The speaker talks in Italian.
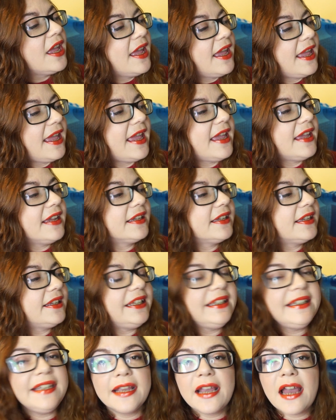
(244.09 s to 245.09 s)
è
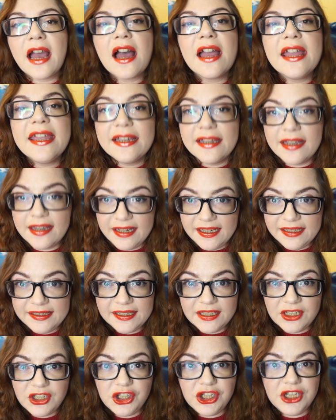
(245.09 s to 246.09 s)
Critica e
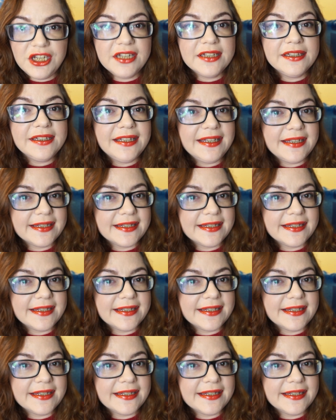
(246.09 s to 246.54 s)
critici di